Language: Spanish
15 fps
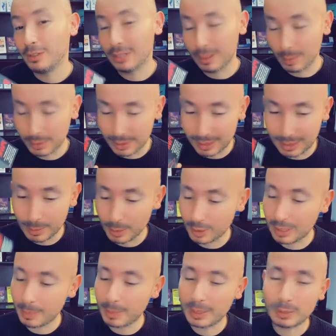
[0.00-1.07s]
Tenemos testimonios
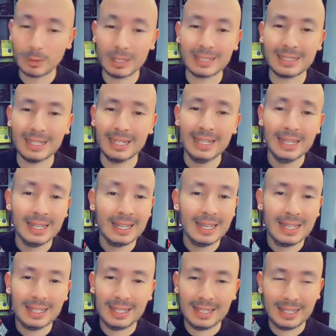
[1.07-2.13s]
de personas que
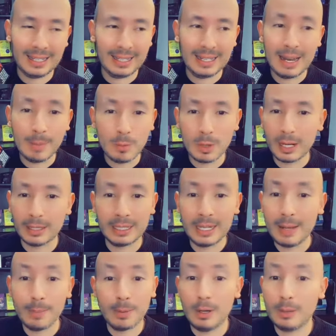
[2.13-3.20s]
la mujer
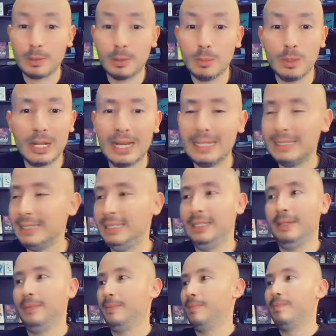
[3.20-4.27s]
tenía problemas hormonales y,